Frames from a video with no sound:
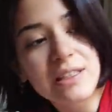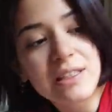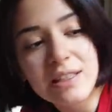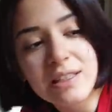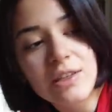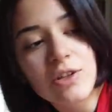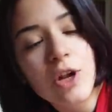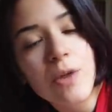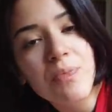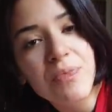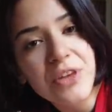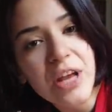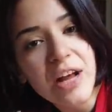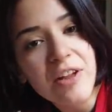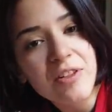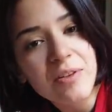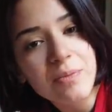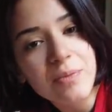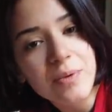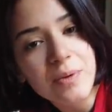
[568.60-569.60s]
hissediyorum
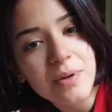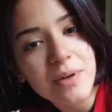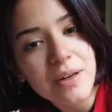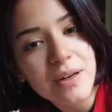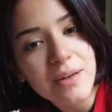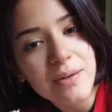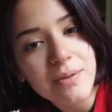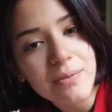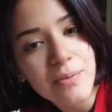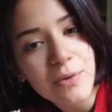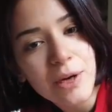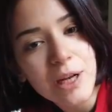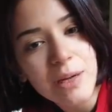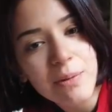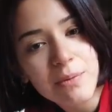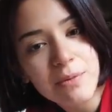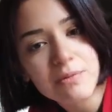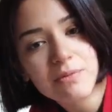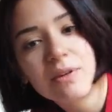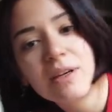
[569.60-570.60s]
kendimi
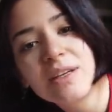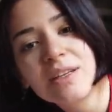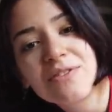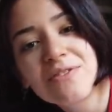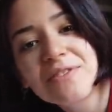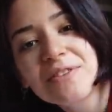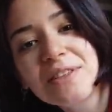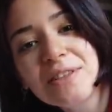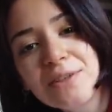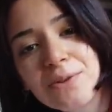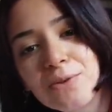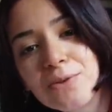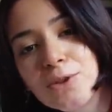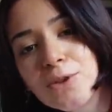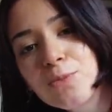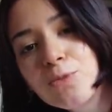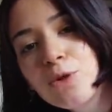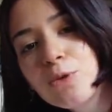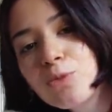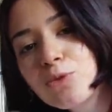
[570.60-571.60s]
böyle bir ay fındık
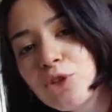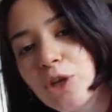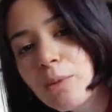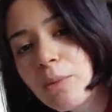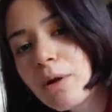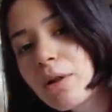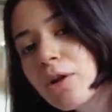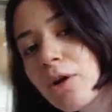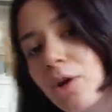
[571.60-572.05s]
gözükmüyormuş ya ben